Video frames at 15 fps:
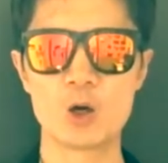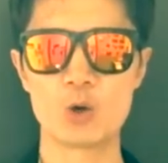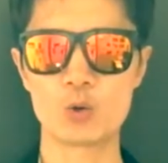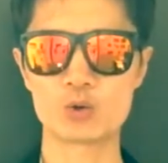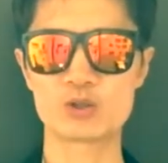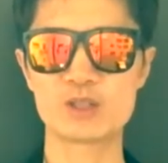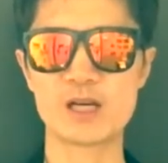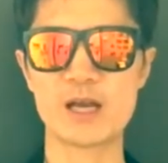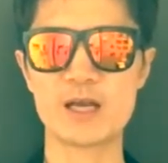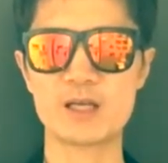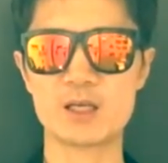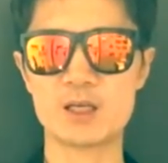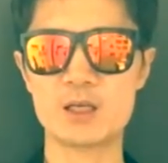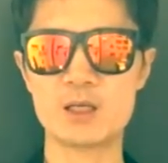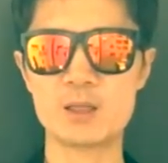오늘의
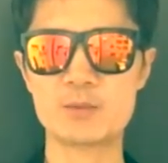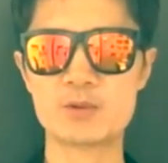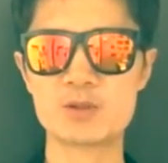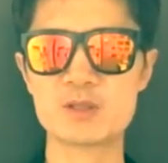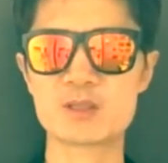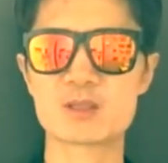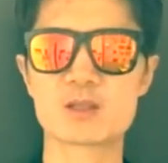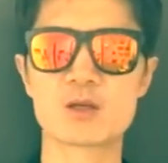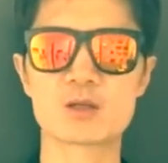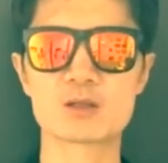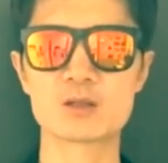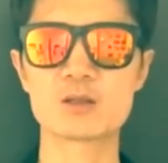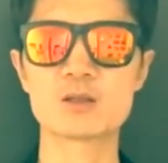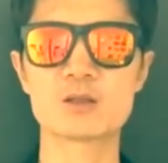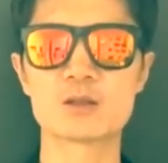1분
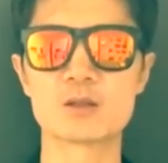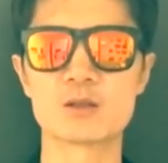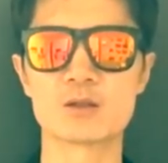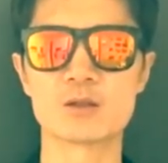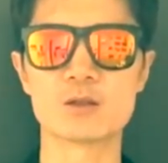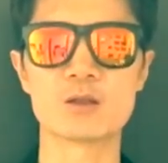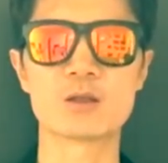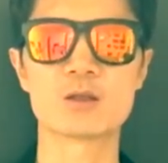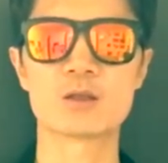썰은